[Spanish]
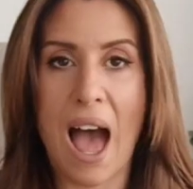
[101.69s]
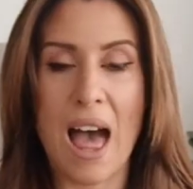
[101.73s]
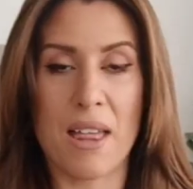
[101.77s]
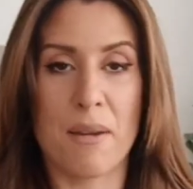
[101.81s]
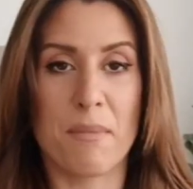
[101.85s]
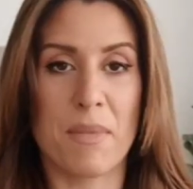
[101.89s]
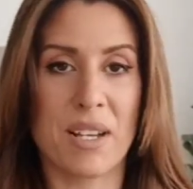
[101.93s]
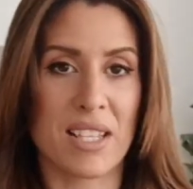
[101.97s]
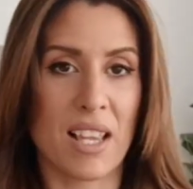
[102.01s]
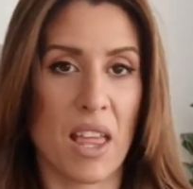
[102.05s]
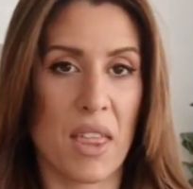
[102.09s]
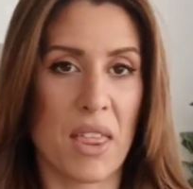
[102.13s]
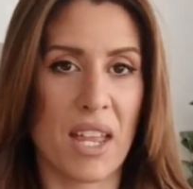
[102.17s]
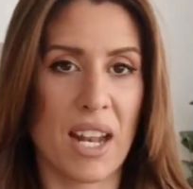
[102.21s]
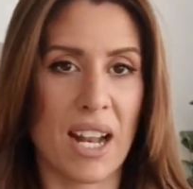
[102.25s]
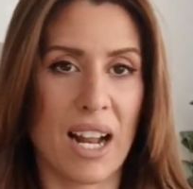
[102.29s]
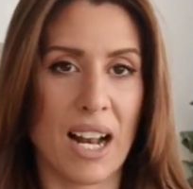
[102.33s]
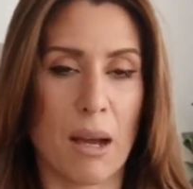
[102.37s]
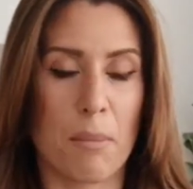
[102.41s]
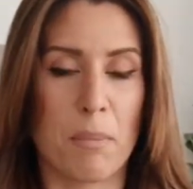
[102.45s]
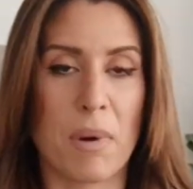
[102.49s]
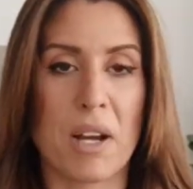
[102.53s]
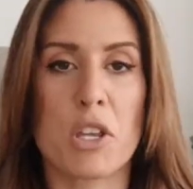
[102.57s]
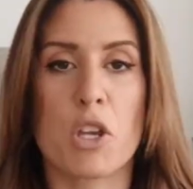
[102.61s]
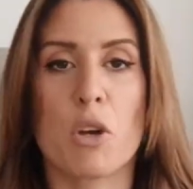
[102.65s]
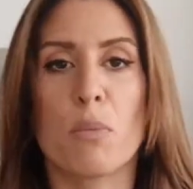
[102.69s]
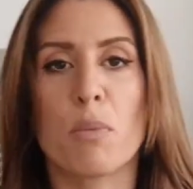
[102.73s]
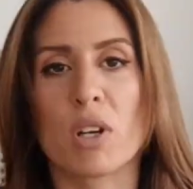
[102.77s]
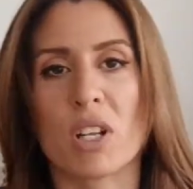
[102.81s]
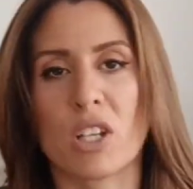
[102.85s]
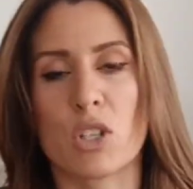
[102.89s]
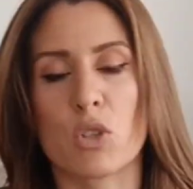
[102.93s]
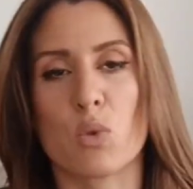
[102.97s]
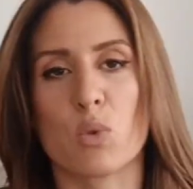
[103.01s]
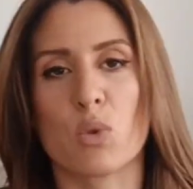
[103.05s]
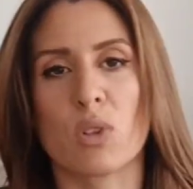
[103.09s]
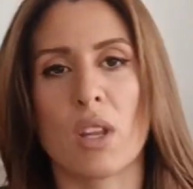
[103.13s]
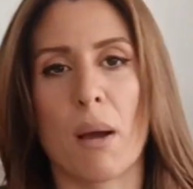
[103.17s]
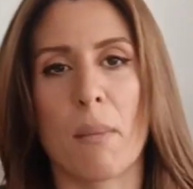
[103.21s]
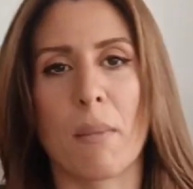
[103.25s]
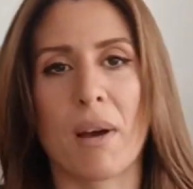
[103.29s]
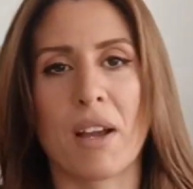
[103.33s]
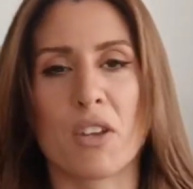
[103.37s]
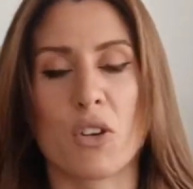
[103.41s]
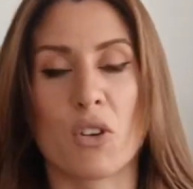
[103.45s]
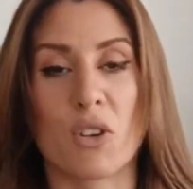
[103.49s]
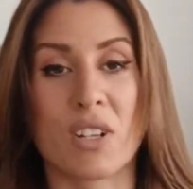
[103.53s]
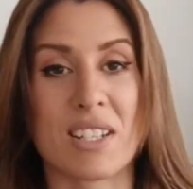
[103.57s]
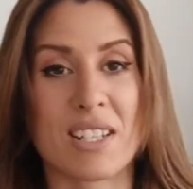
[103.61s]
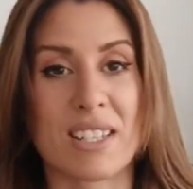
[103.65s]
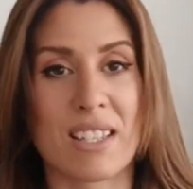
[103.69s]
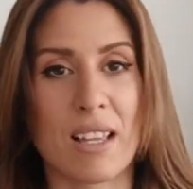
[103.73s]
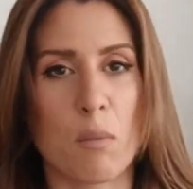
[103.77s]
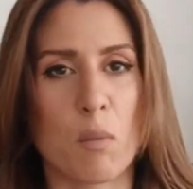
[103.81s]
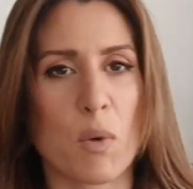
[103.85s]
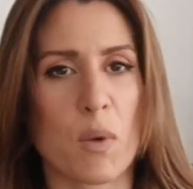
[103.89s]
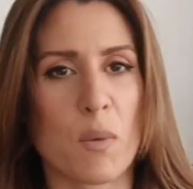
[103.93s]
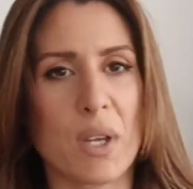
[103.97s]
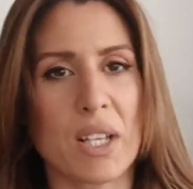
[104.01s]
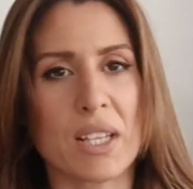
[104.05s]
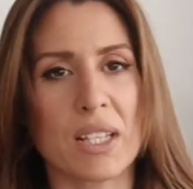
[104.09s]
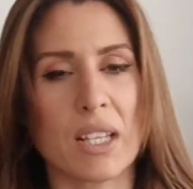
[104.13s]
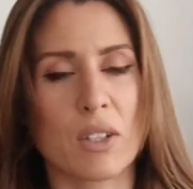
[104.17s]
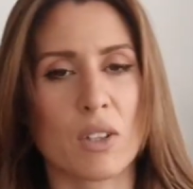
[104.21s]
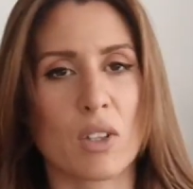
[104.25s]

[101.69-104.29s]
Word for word: Además hacen el apaño porque es un tamaño que está muy bien,